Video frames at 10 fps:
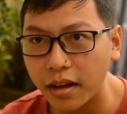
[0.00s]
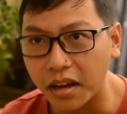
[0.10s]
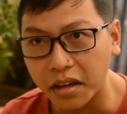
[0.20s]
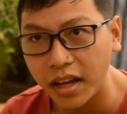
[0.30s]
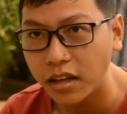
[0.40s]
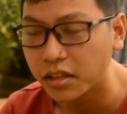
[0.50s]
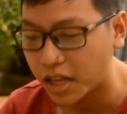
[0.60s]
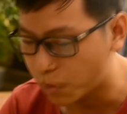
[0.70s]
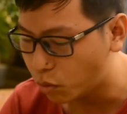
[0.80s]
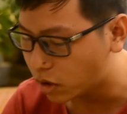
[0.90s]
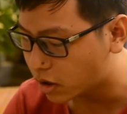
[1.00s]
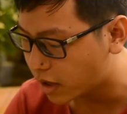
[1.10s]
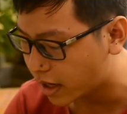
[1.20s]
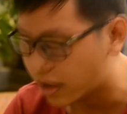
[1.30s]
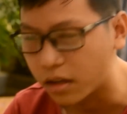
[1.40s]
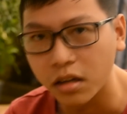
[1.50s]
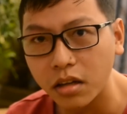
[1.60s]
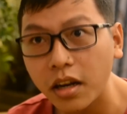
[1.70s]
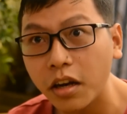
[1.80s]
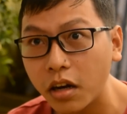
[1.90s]
À, cái hương vị bún tươi ở đây thì
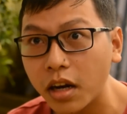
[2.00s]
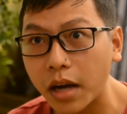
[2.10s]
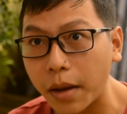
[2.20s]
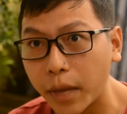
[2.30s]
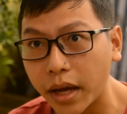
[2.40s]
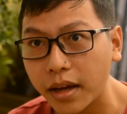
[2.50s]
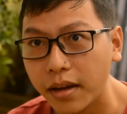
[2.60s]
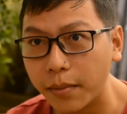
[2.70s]
nó rất là đặc biệt.